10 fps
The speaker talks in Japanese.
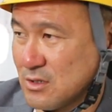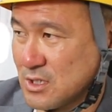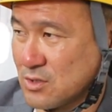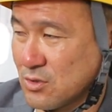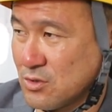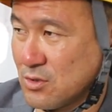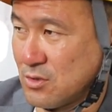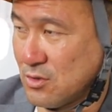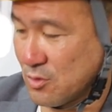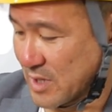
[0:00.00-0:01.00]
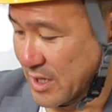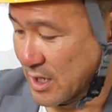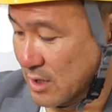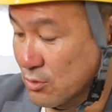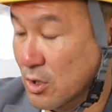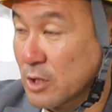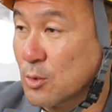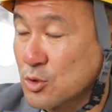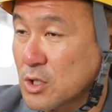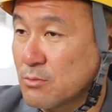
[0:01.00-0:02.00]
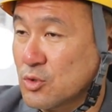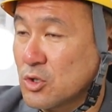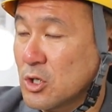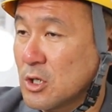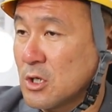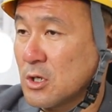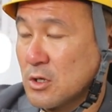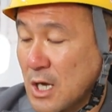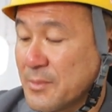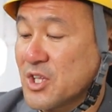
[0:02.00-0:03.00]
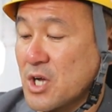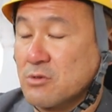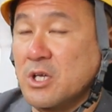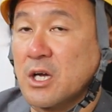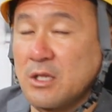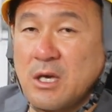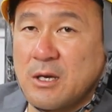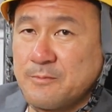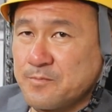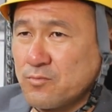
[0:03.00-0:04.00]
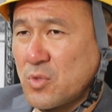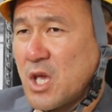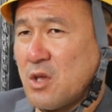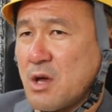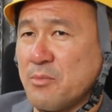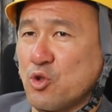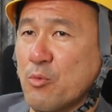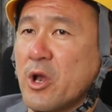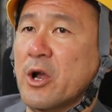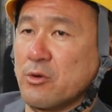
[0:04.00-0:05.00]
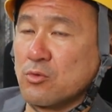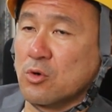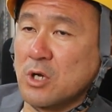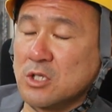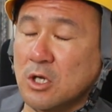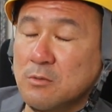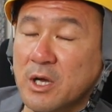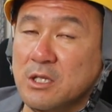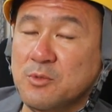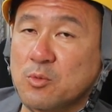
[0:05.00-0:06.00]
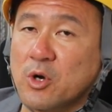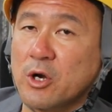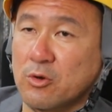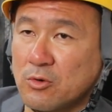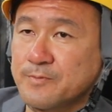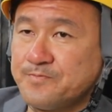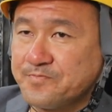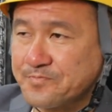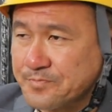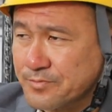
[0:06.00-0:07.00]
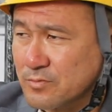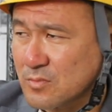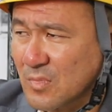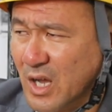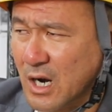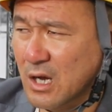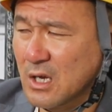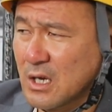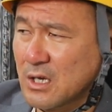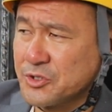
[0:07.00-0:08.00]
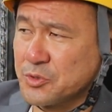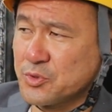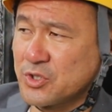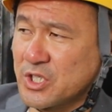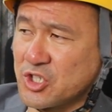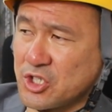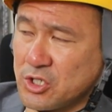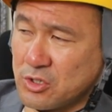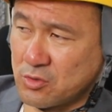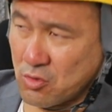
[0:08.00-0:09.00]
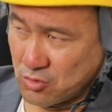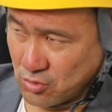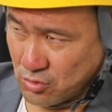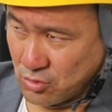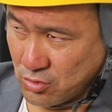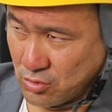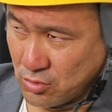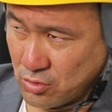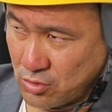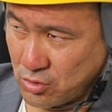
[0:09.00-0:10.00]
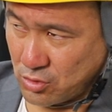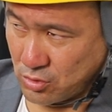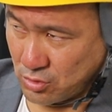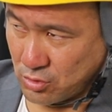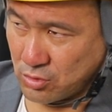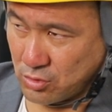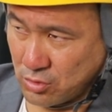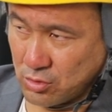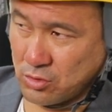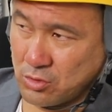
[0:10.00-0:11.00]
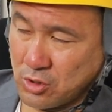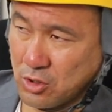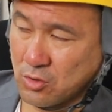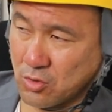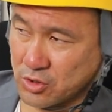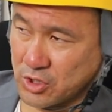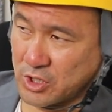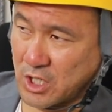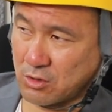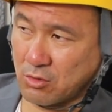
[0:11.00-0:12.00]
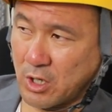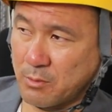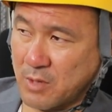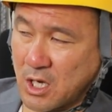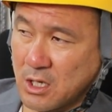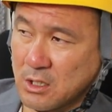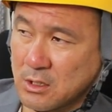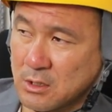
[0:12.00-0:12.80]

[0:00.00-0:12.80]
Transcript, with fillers: でそういうの呼ばれたとかでも全部紙に書くだけで経費が認められるもう当たり前に認められるよだから自分で申告する個人でやっとりゃまあ